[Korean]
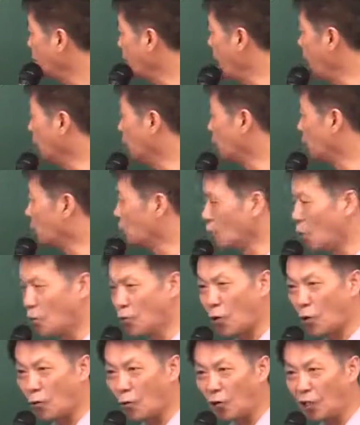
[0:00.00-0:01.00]
얘는 등록
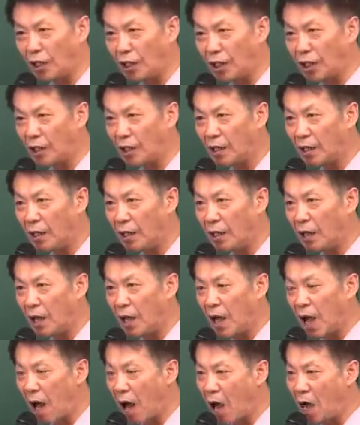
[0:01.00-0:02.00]
요건이
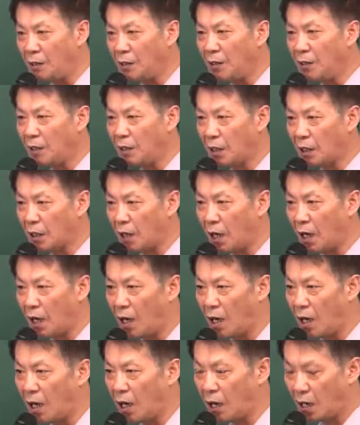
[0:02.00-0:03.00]

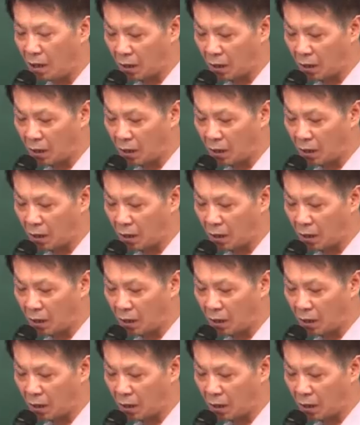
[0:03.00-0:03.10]
아니니까.